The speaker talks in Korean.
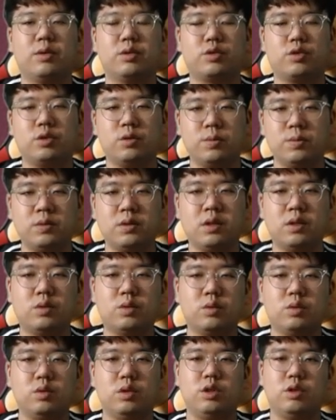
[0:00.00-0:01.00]

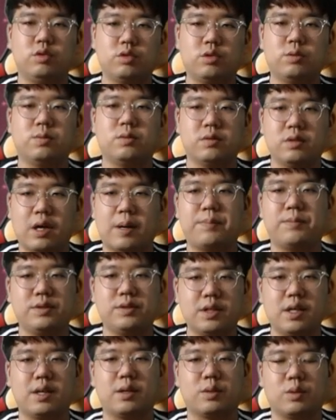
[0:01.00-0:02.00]
수비에서도 이루 수비도 나쁘지
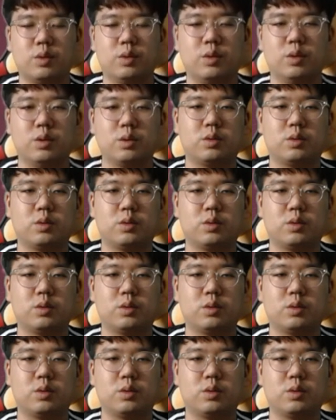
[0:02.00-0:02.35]
않고